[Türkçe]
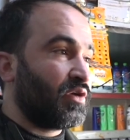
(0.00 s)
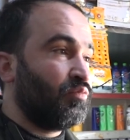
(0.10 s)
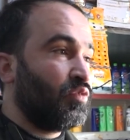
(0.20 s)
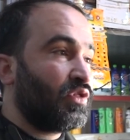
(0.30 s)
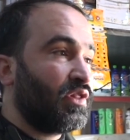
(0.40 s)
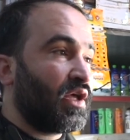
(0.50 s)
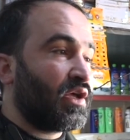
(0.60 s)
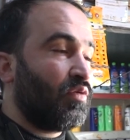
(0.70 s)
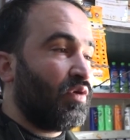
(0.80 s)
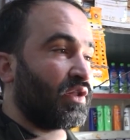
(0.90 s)

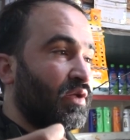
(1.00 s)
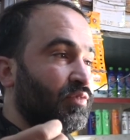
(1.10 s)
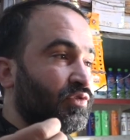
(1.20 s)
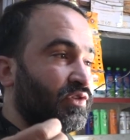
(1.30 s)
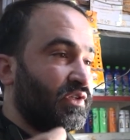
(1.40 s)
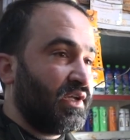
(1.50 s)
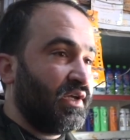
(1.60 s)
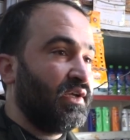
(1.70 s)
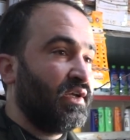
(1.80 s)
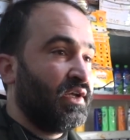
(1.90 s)
Mutlaka o adamın
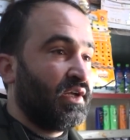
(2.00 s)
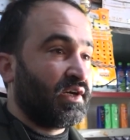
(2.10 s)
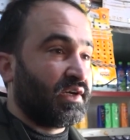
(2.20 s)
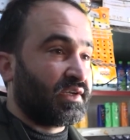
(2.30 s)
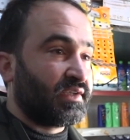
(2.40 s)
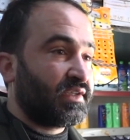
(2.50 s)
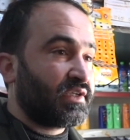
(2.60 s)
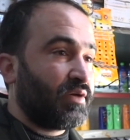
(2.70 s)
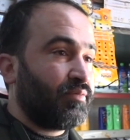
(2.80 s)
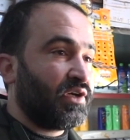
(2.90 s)
üstünde kırgızlık
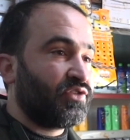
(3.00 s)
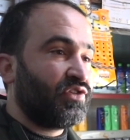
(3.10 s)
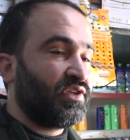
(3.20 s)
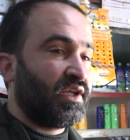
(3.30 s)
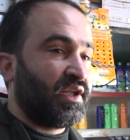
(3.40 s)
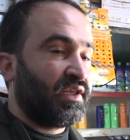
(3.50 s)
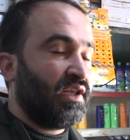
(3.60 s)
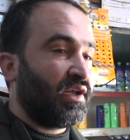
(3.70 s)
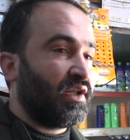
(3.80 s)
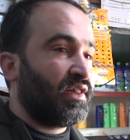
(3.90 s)
yapmak için
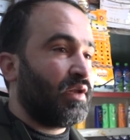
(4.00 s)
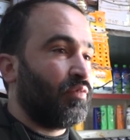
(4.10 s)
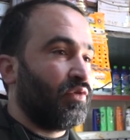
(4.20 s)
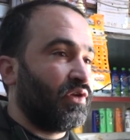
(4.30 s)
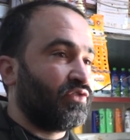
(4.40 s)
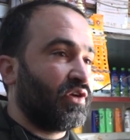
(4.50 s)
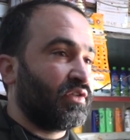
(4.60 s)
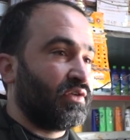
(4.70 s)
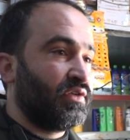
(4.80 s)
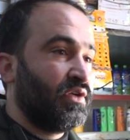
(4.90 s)
gerekli aletler
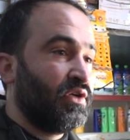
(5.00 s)
bulunacaktır.